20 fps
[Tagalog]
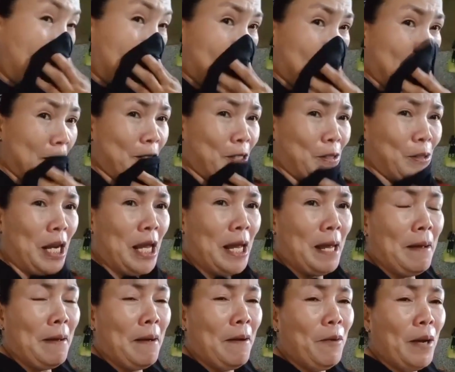since
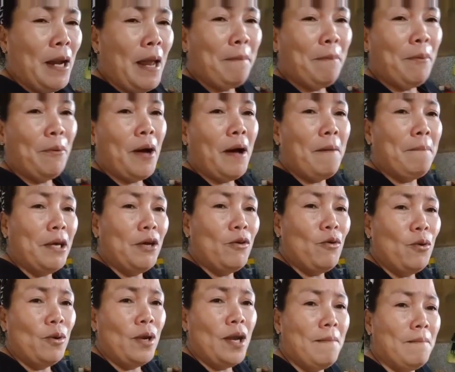wala, wala po kaming
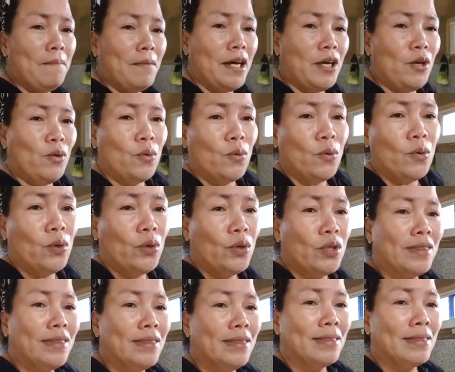ulam
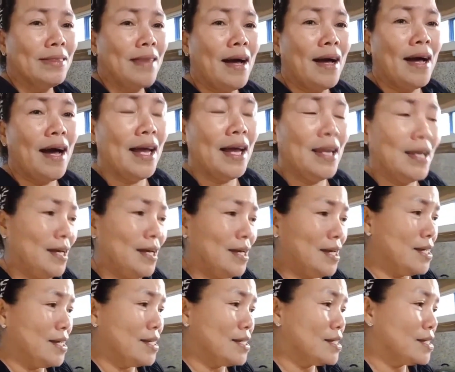ngayong
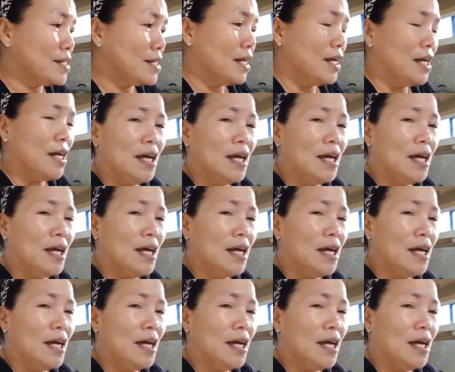tanghali is